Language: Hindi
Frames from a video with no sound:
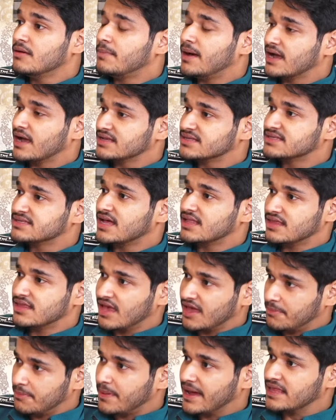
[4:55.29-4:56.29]
पाकिस्तानी
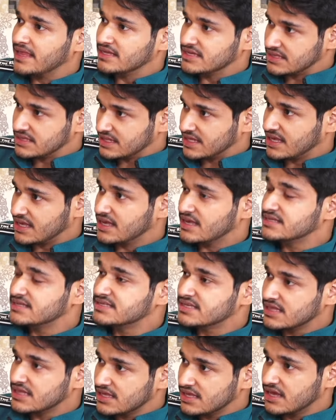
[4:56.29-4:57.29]
है पायलट थे
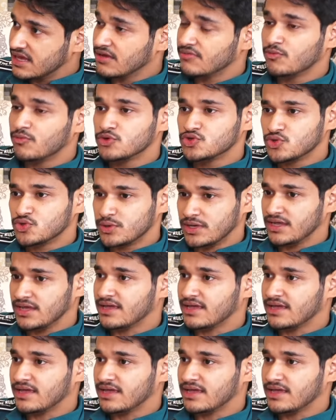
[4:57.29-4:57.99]
इसीलिए वो जो